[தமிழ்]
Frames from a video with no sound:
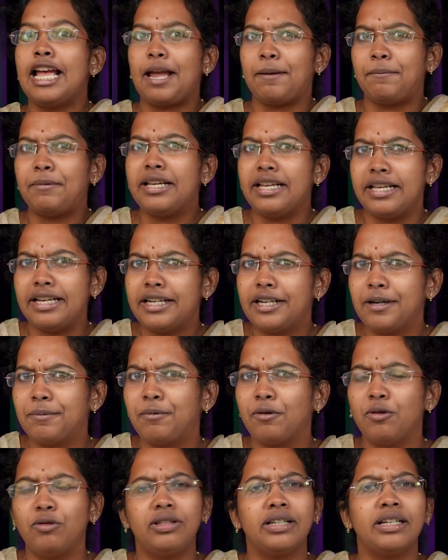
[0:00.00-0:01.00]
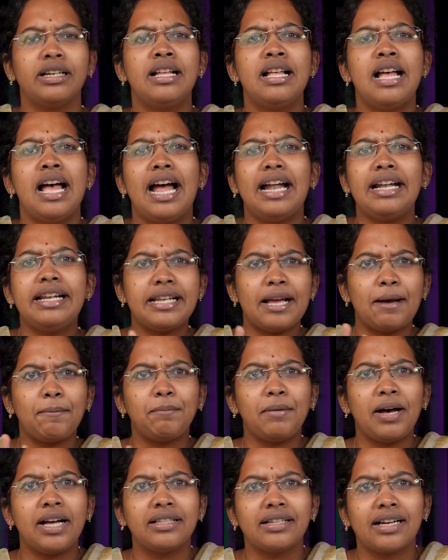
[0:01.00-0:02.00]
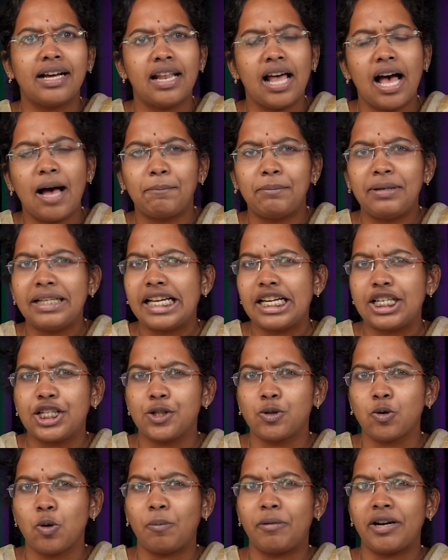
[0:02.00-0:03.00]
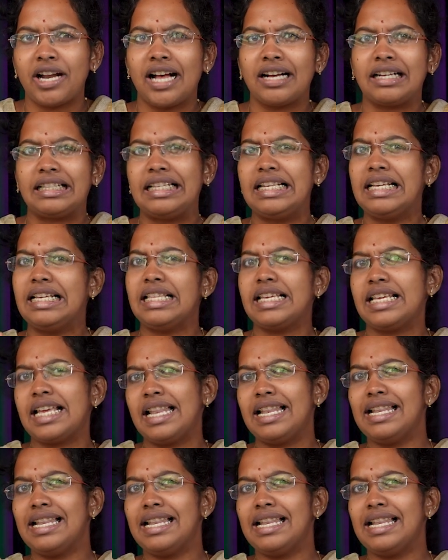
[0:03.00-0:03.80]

எப்படி இருக்க போகுது அண்ட் எப்போ அதுக்கெல்லாம் அப்ளிகேஷன்ஸ் ஓப்பன் ஆகுது இது